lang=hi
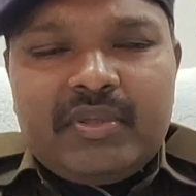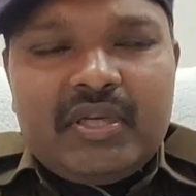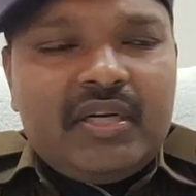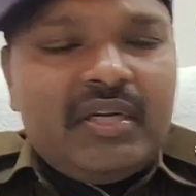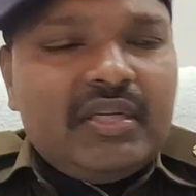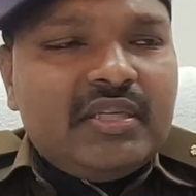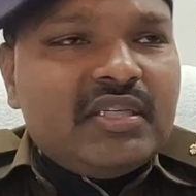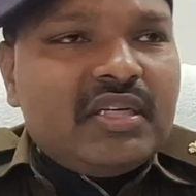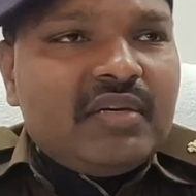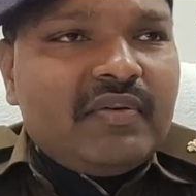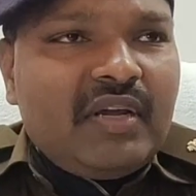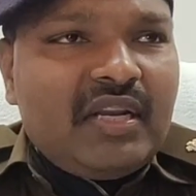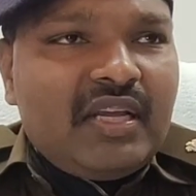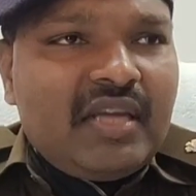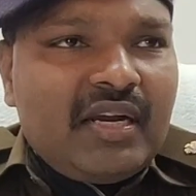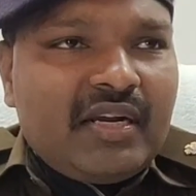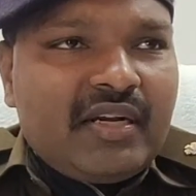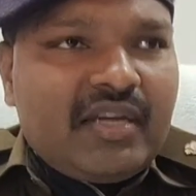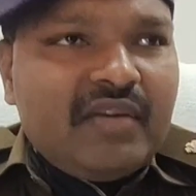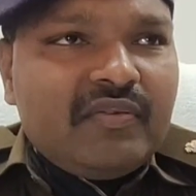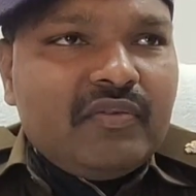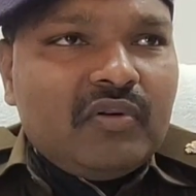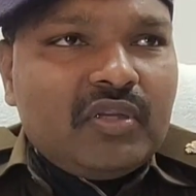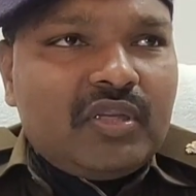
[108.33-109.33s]
जब ये डीजे
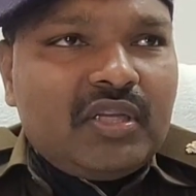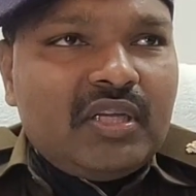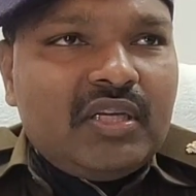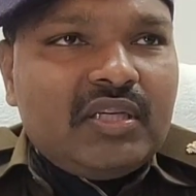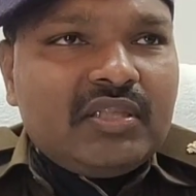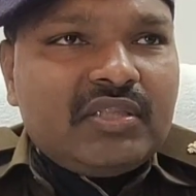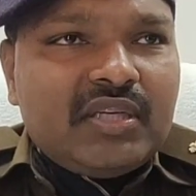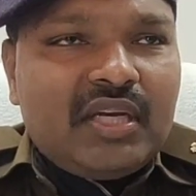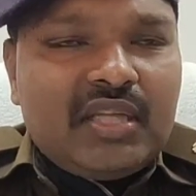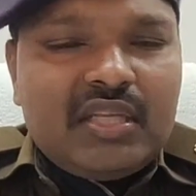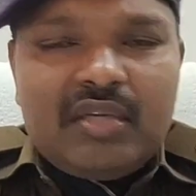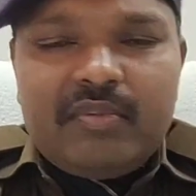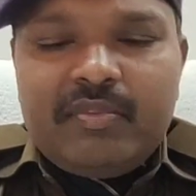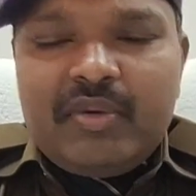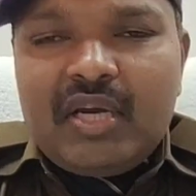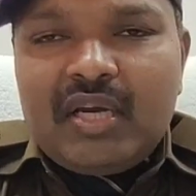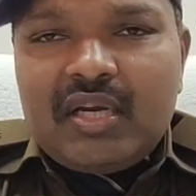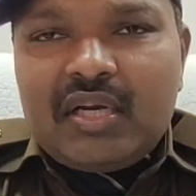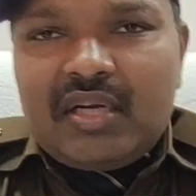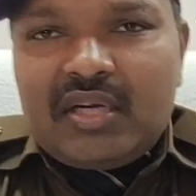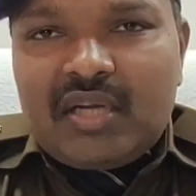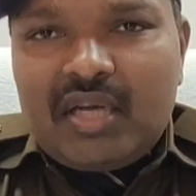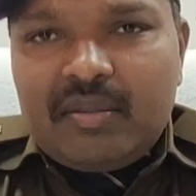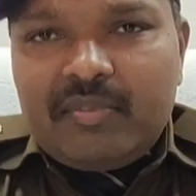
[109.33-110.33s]
वाले एक्टिव होते हैं शादी
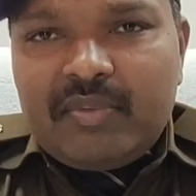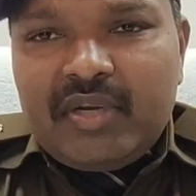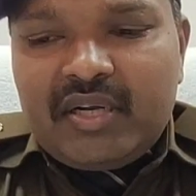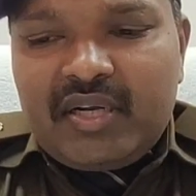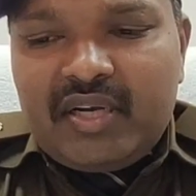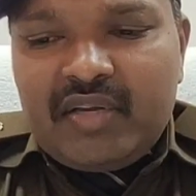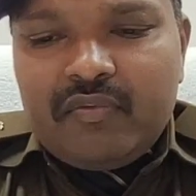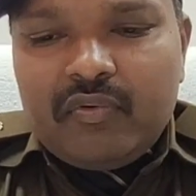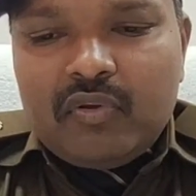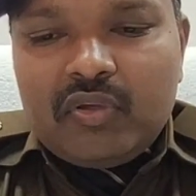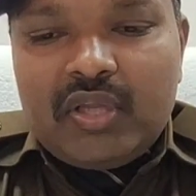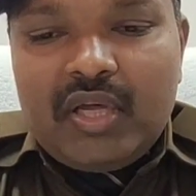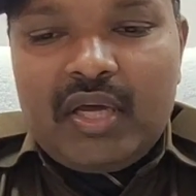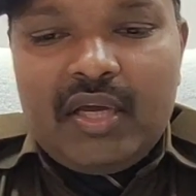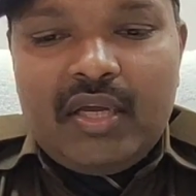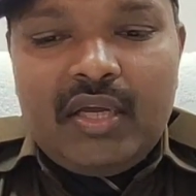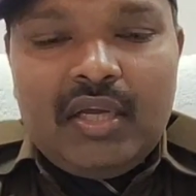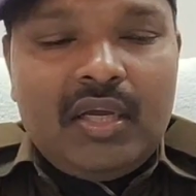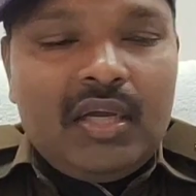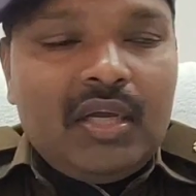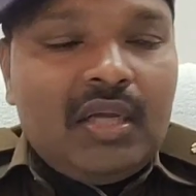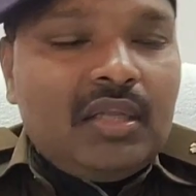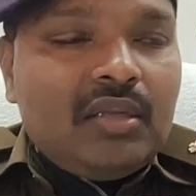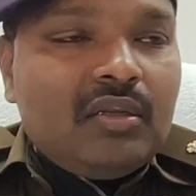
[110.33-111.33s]
ब्याह का टाइम एक्टिव होता
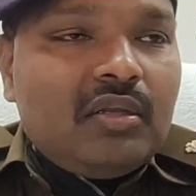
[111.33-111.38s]
है